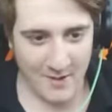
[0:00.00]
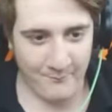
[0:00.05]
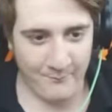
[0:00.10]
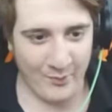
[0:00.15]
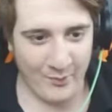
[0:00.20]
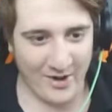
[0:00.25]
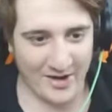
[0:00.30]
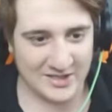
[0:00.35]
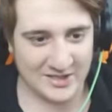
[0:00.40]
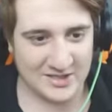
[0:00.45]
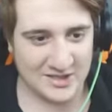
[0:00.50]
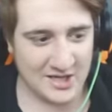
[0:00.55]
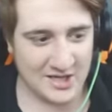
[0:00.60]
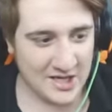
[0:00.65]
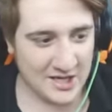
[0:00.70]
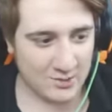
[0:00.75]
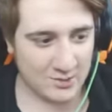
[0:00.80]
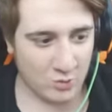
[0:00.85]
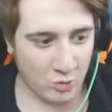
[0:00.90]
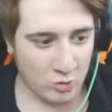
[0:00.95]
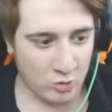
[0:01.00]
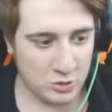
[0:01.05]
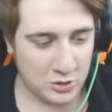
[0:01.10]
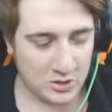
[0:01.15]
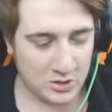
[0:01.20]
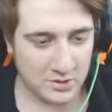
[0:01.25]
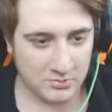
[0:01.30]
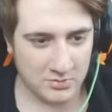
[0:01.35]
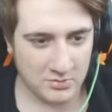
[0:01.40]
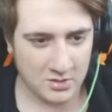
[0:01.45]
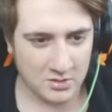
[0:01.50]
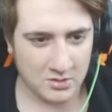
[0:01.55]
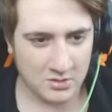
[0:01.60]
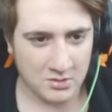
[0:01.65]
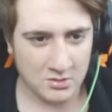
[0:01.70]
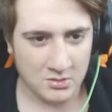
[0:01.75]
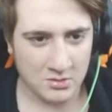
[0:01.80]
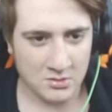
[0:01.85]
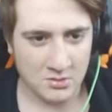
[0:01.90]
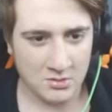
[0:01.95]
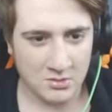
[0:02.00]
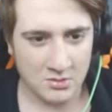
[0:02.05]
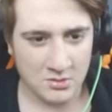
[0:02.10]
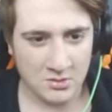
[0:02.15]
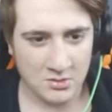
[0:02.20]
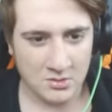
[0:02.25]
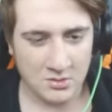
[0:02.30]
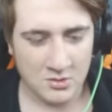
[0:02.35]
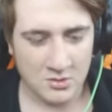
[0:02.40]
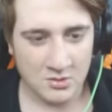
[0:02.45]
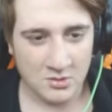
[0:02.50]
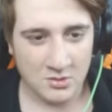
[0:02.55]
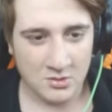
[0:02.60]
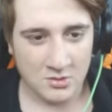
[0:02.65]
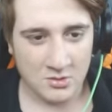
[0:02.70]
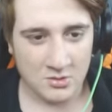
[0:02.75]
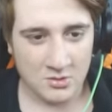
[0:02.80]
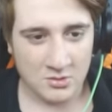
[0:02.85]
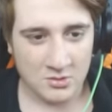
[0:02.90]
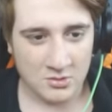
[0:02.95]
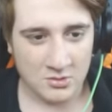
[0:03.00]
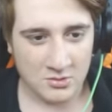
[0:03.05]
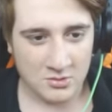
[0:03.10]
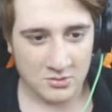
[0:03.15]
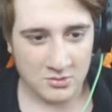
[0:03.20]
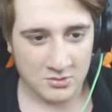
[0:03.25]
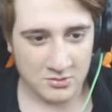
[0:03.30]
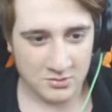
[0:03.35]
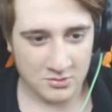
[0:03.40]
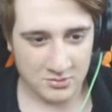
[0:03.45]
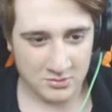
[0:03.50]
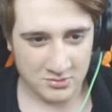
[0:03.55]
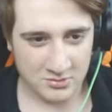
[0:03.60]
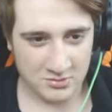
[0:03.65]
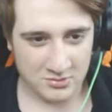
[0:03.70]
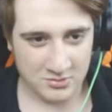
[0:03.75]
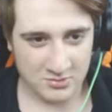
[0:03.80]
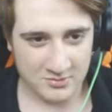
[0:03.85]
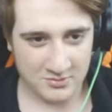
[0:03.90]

ve basket. Ölecektim lan. Oğlum ben niye basket atamadım? Nasıl ya?